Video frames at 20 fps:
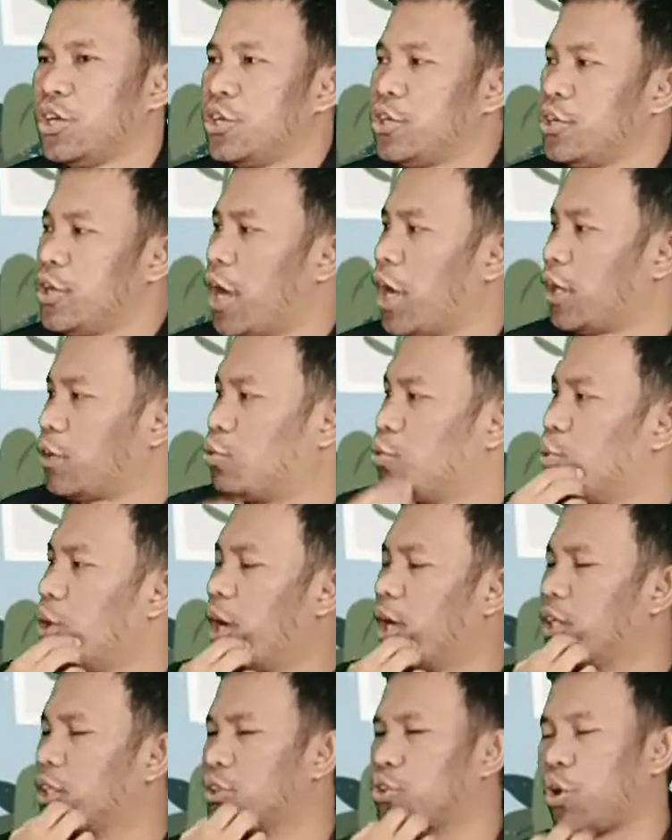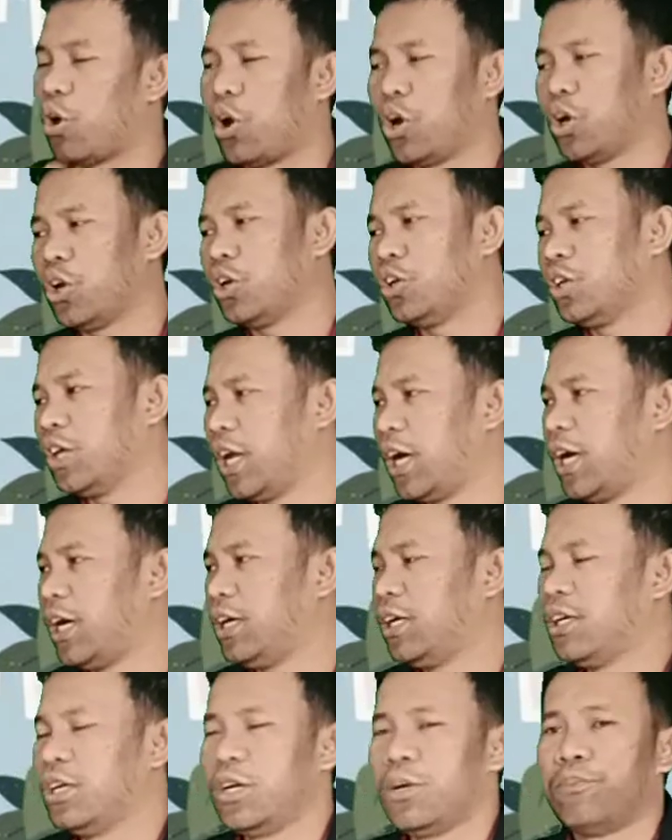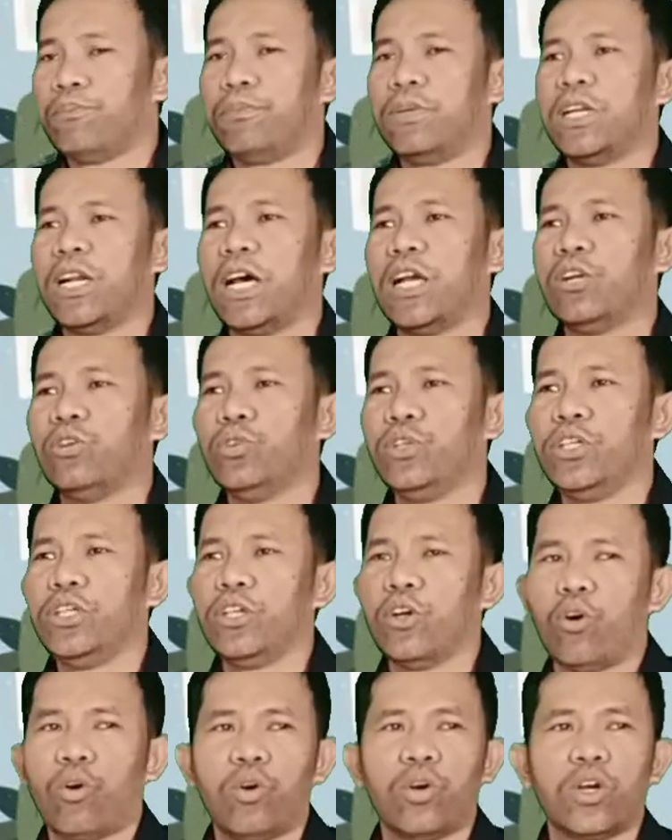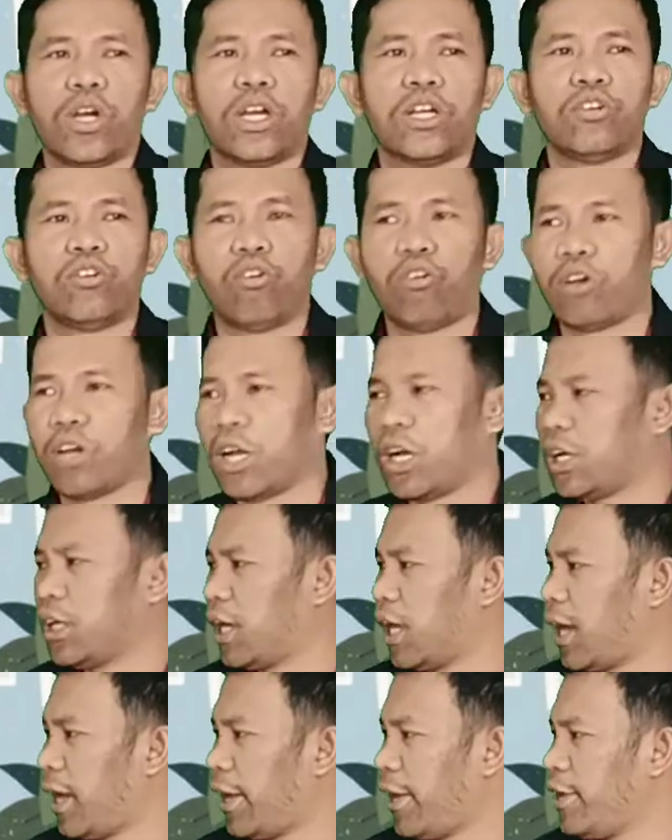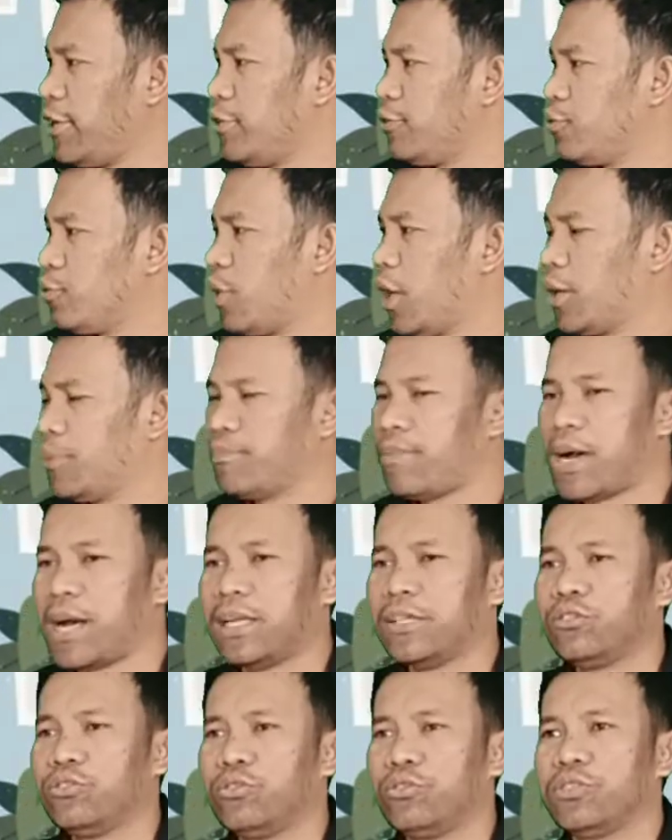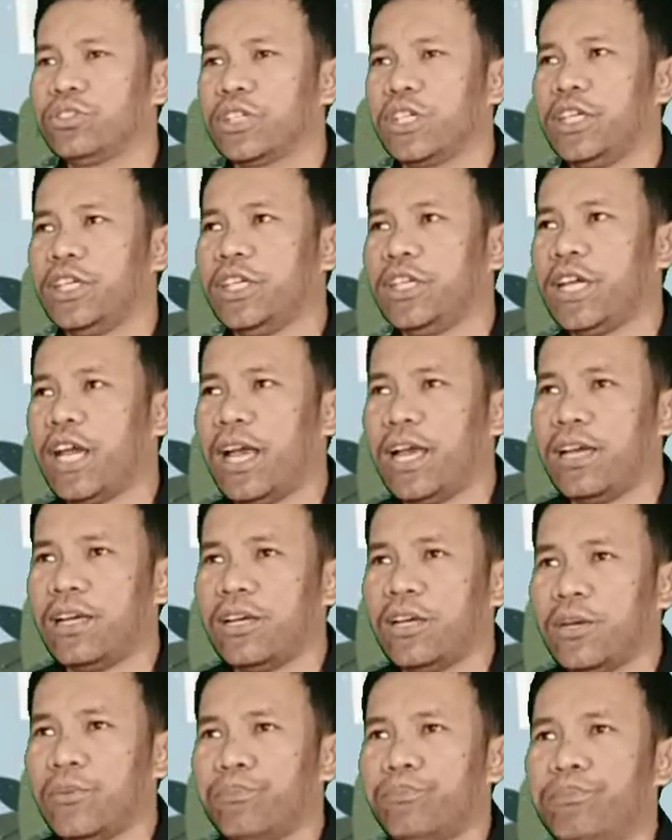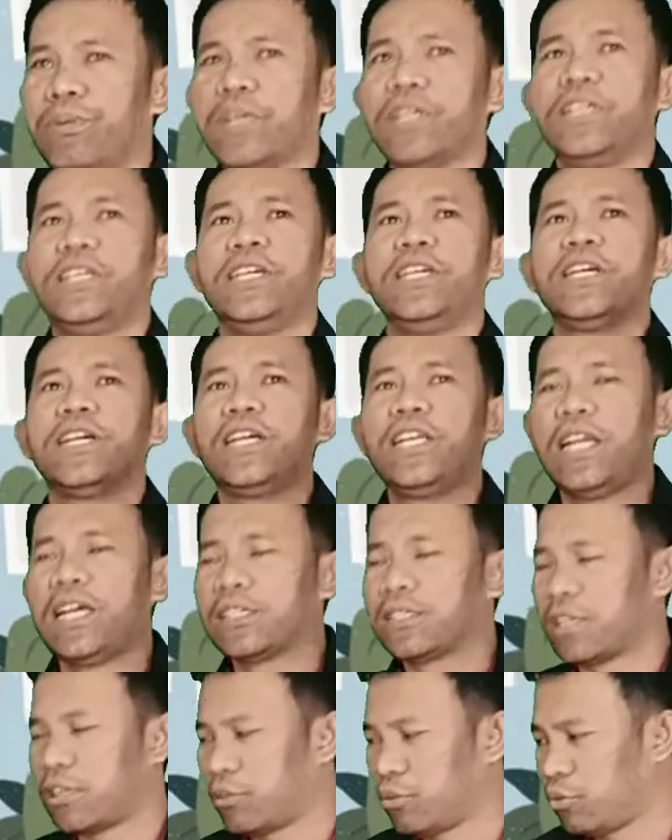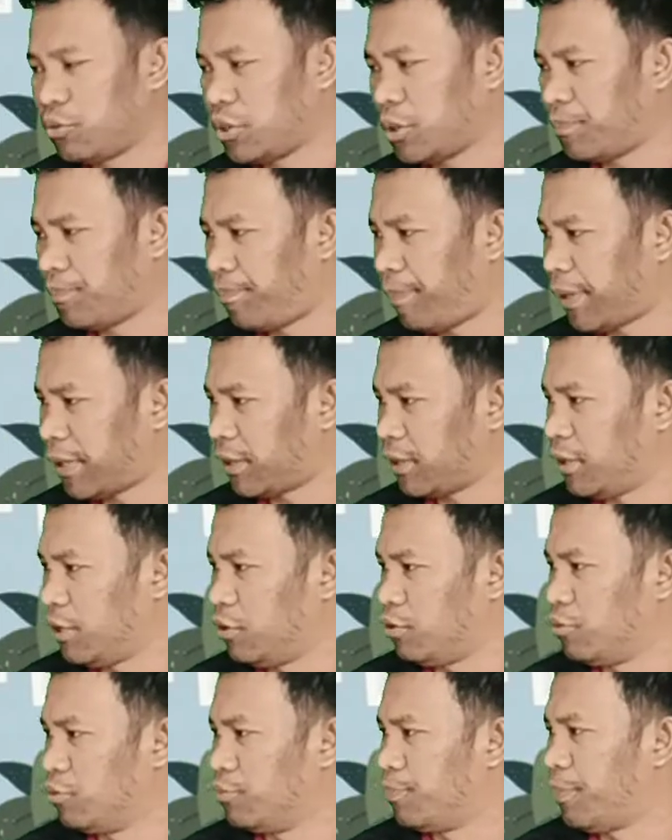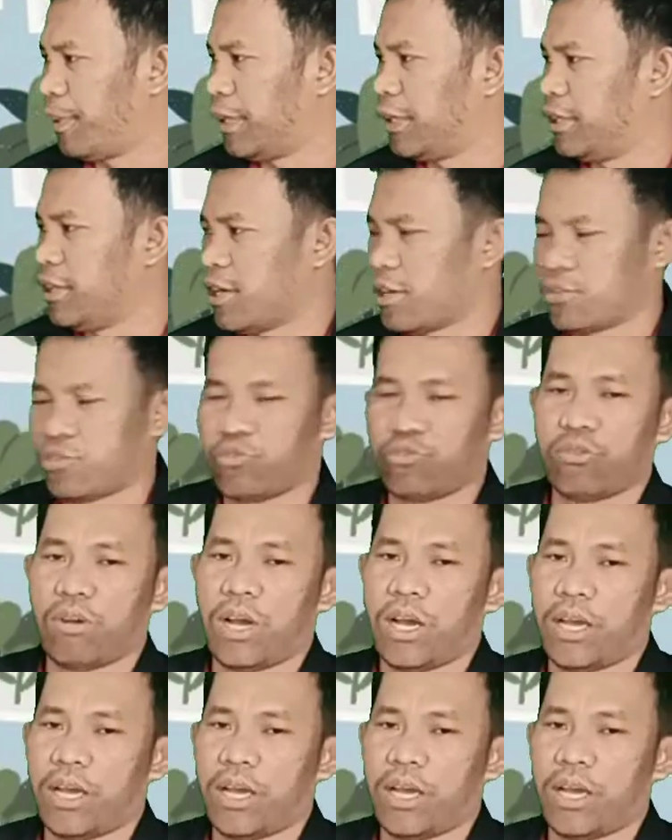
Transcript: Ya Tuhan tolonglah melalui orang-orang lain Tuhan bantu sehingga berdirilah satu tempat itu panti asuhan.